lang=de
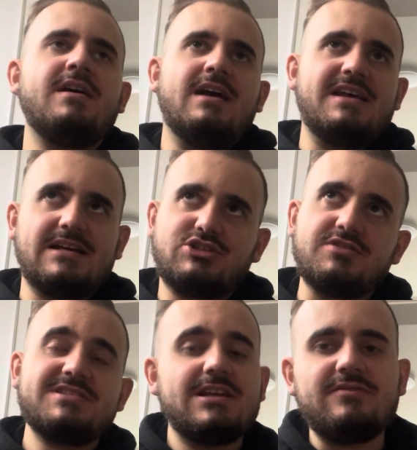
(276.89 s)
es hat
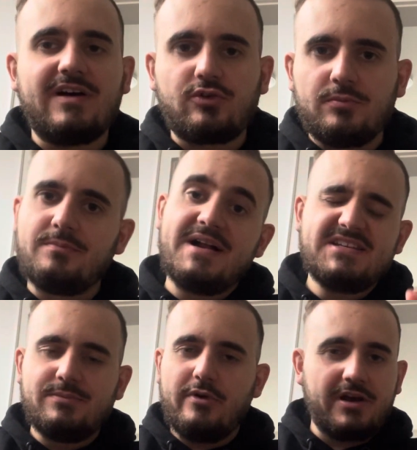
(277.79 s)
schon Sinn, warum
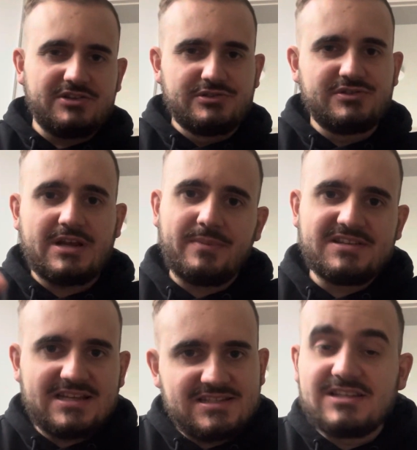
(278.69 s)
manche Burger so
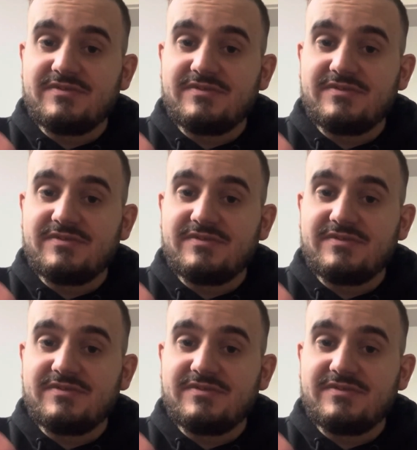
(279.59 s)
zusammengesetzt sind,